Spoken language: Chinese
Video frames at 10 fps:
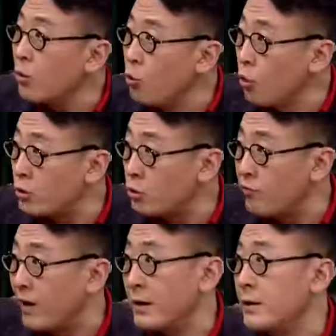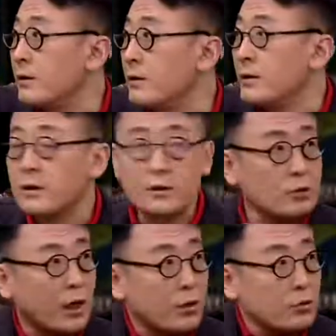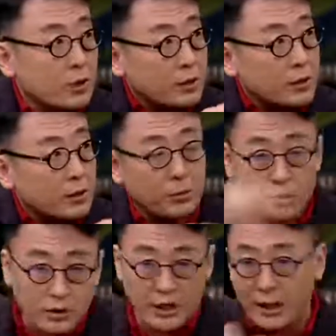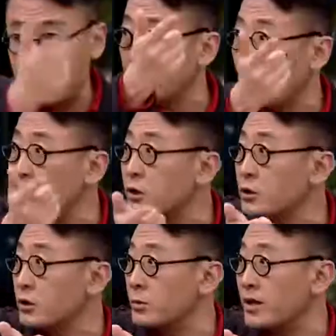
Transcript: 过度反应，就他用他这个，比如说砍一个头一个视